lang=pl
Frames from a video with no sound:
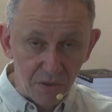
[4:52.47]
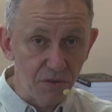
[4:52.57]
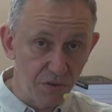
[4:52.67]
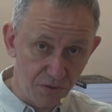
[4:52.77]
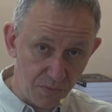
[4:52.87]

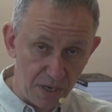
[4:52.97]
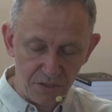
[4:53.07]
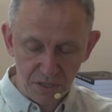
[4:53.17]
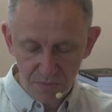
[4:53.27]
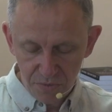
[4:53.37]
on dożył
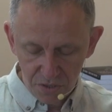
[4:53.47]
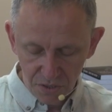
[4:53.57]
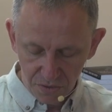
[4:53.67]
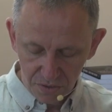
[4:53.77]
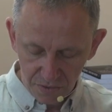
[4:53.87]
lat
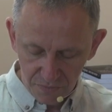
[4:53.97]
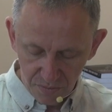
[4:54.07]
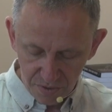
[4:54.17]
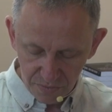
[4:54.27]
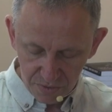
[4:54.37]
70. w
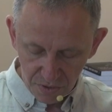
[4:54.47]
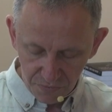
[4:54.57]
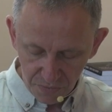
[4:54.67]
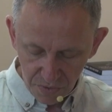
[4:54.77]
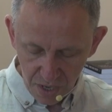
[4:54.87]
dobrym
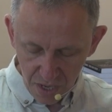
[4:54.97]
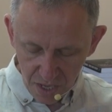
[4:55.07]
zdrowiu.